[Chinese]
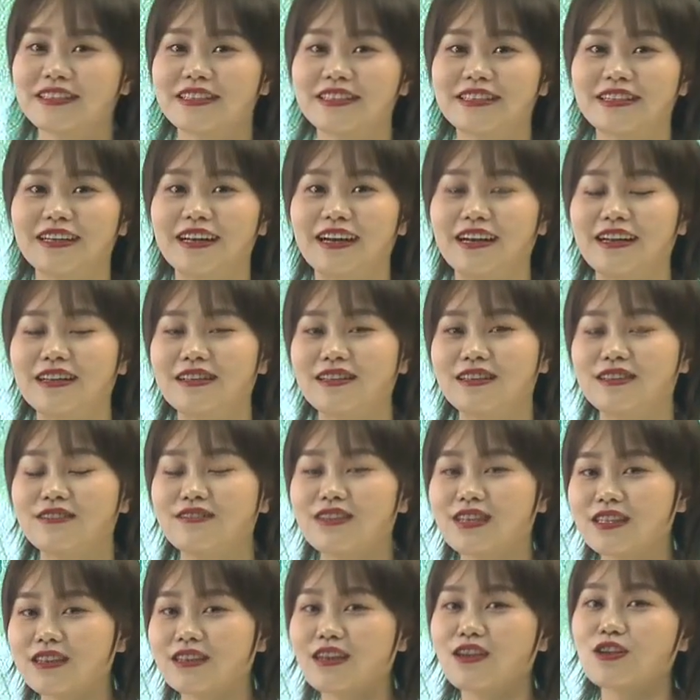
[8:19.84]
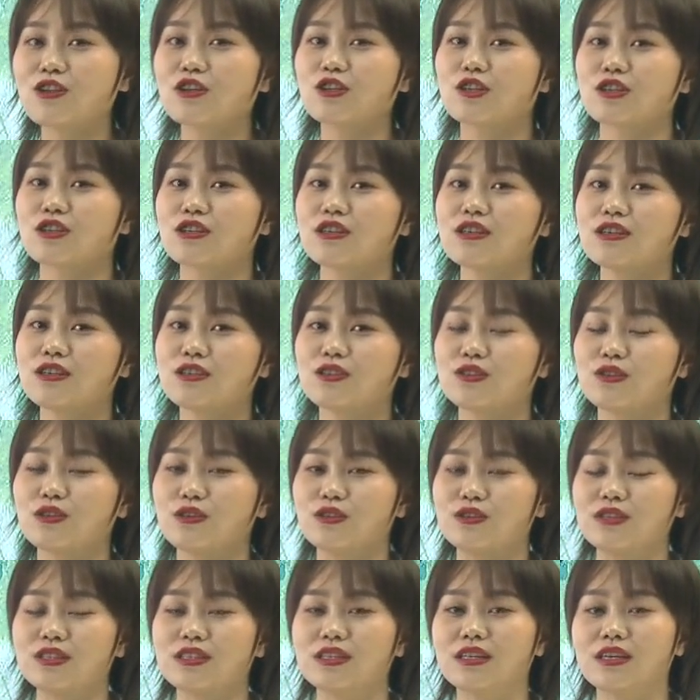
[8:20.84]
啊，因为当时
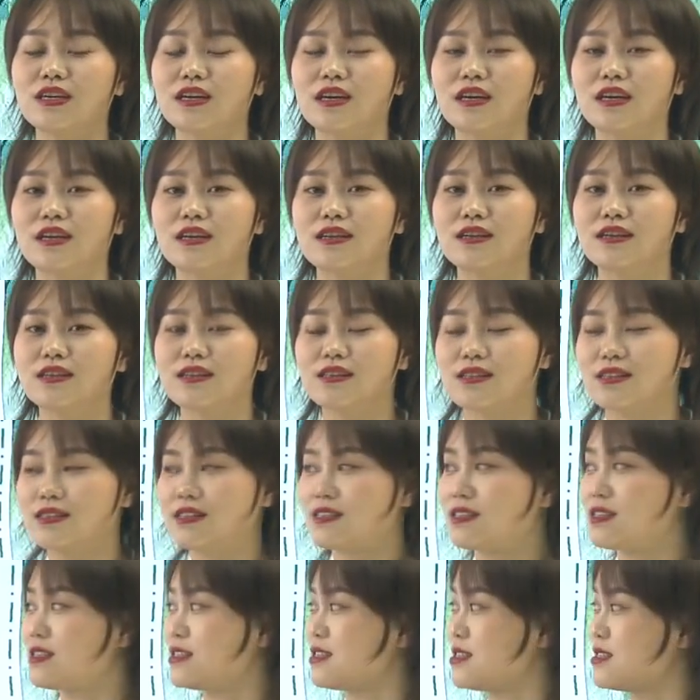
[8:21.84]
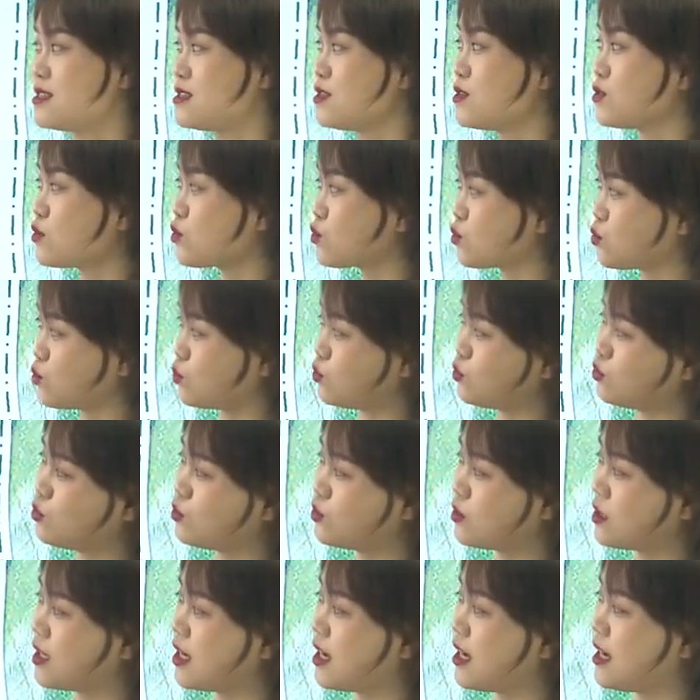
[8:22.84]
有一个习
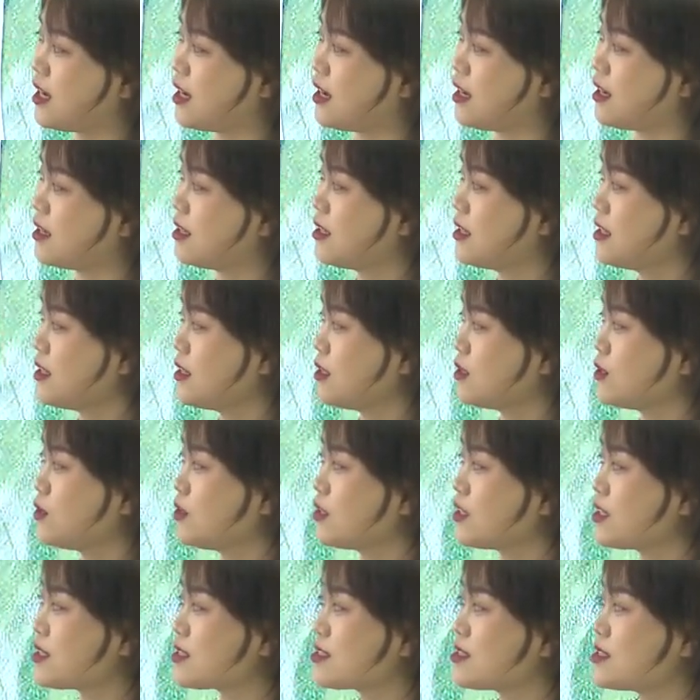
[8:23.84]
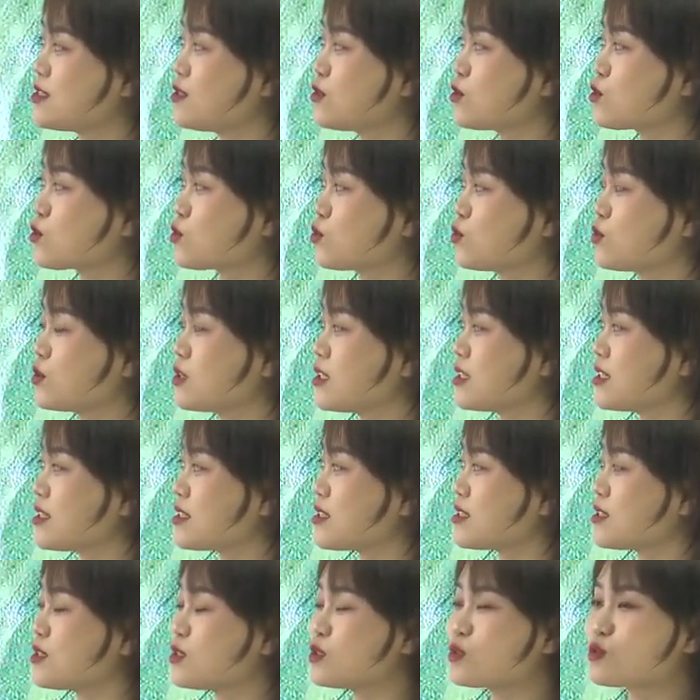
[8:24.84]
俗啊，有一个习俗。这个
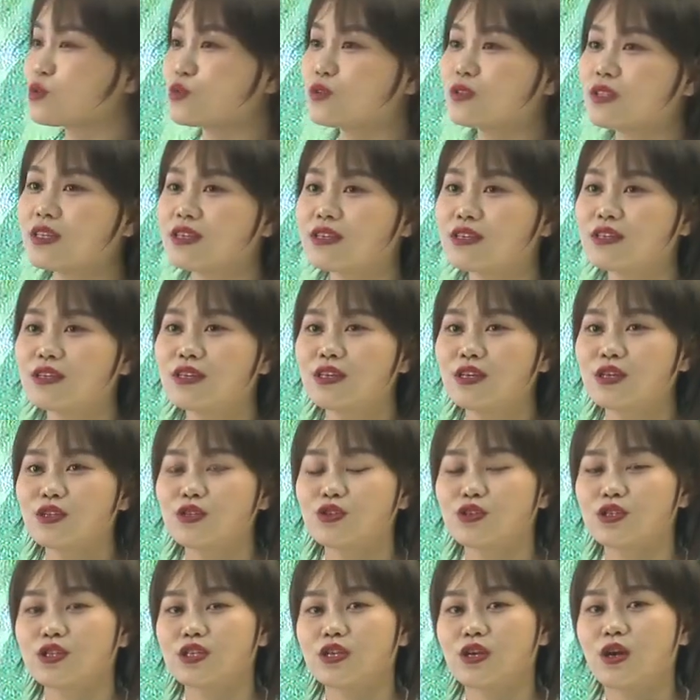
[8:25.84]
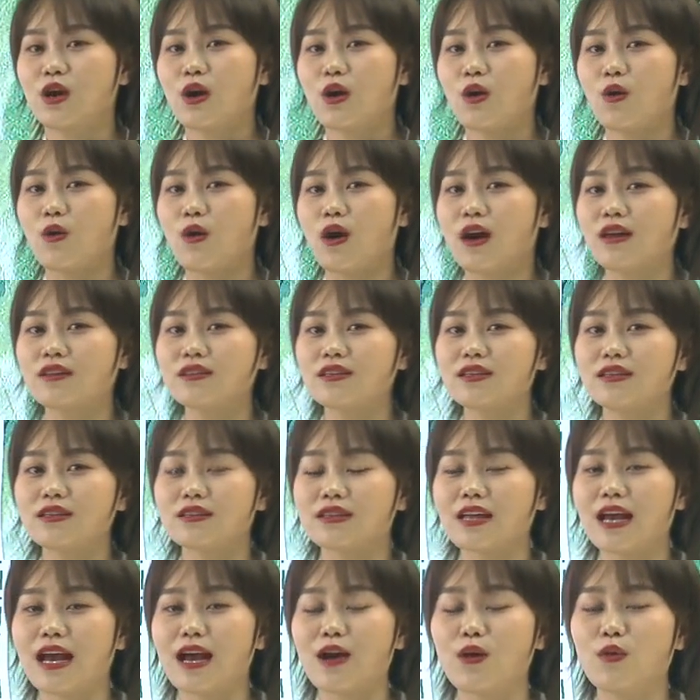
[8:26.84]
习俗呢，就是皇帝
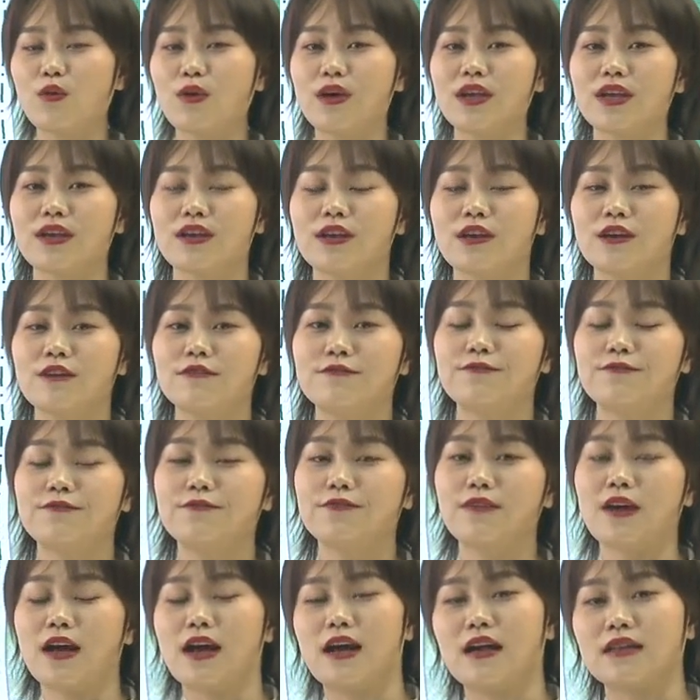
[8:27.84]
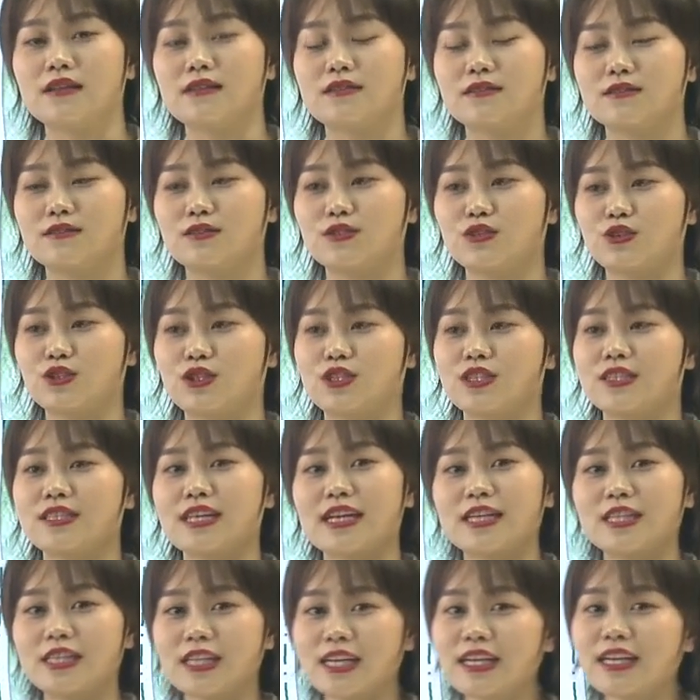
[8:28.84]
他会啊，就是
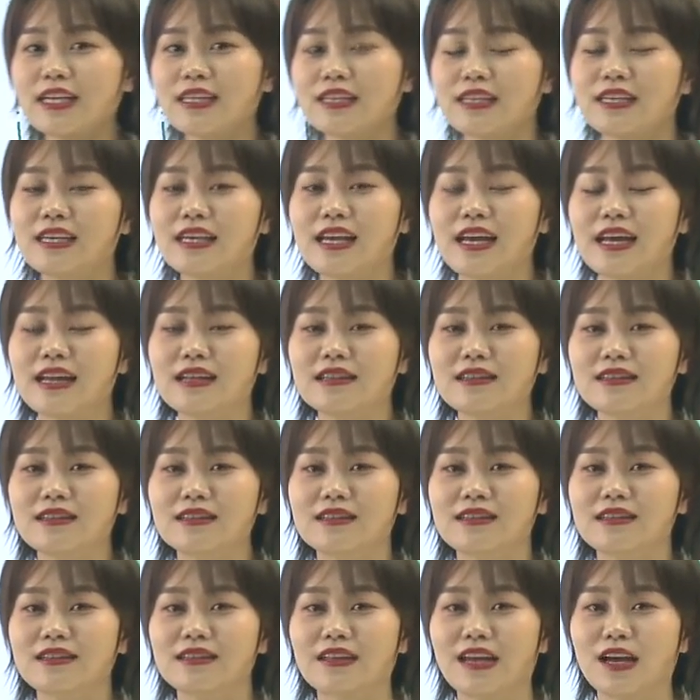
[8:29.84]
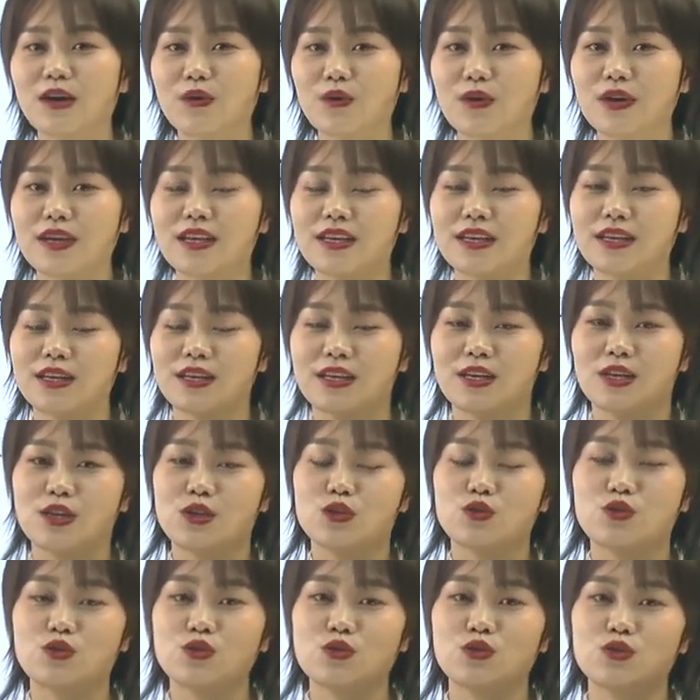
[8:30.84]
在这一天，他会
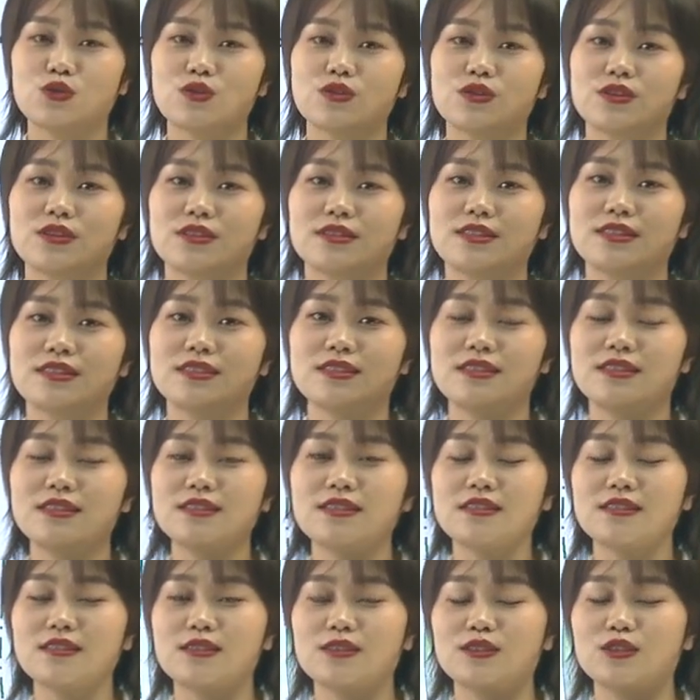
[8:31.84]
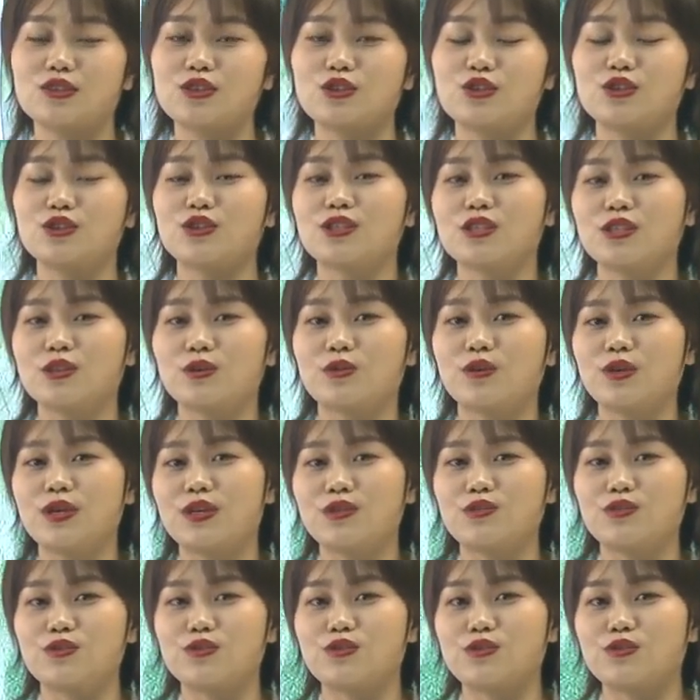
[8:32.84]
去祭，就就是
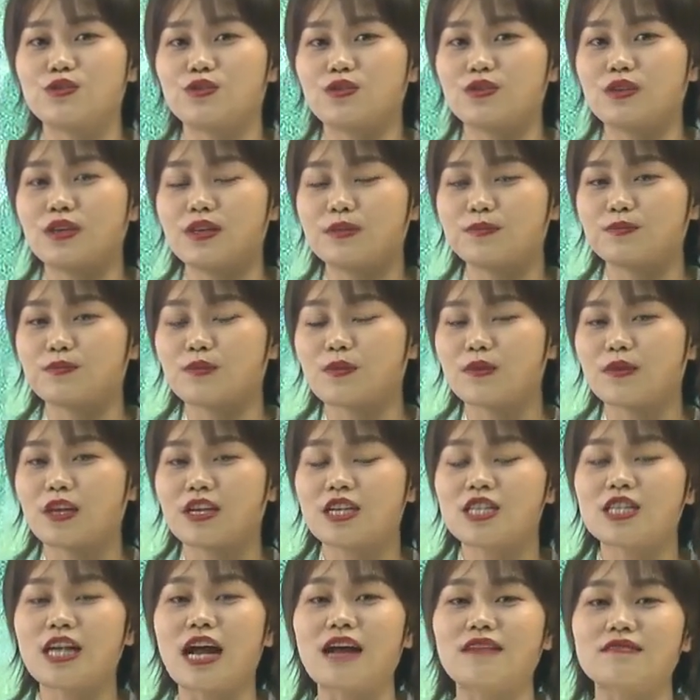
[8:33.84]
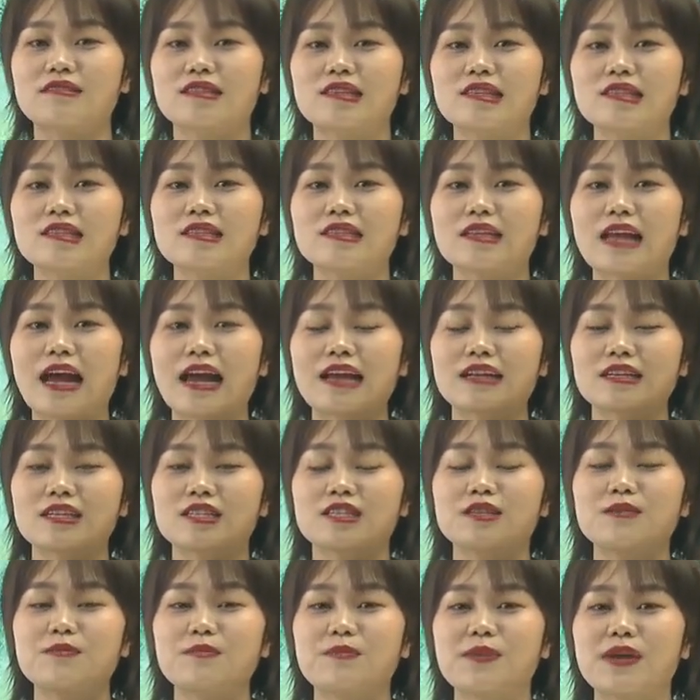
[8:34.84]
会去赏赐他
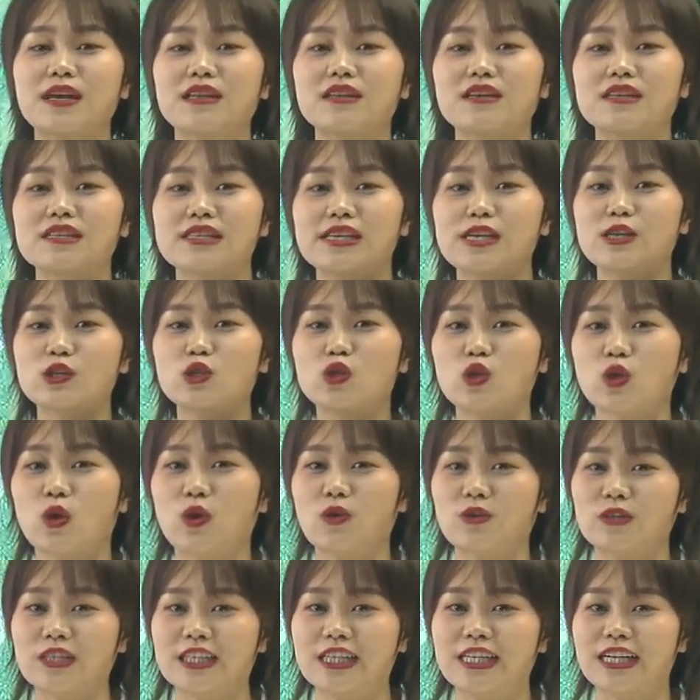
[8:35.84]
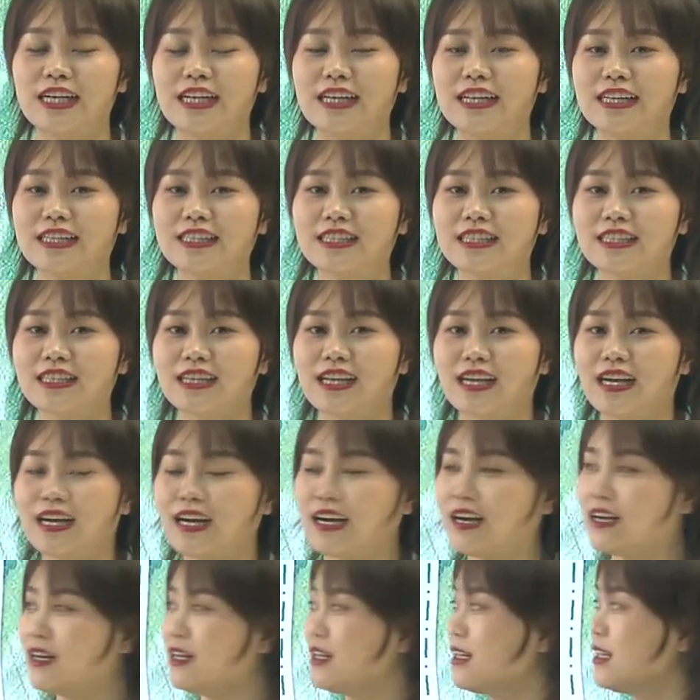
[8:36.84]
身边的一些宠臣
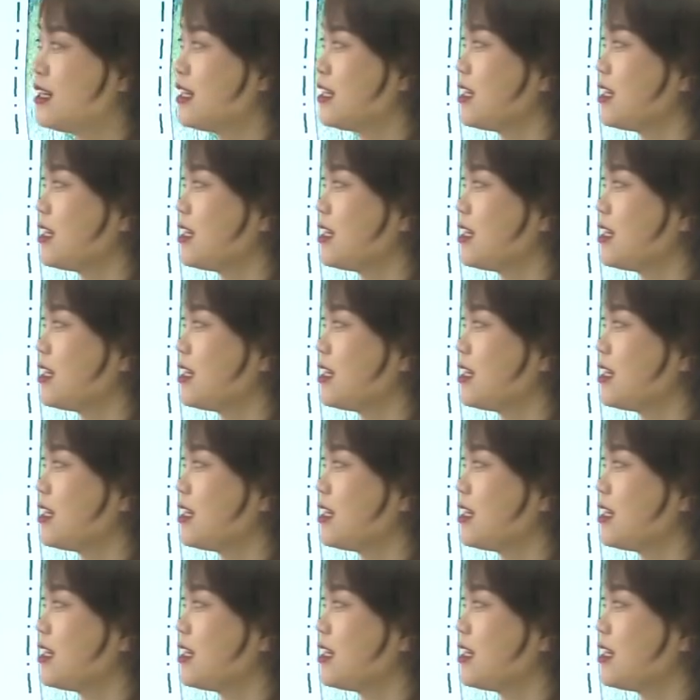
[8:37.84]
啊。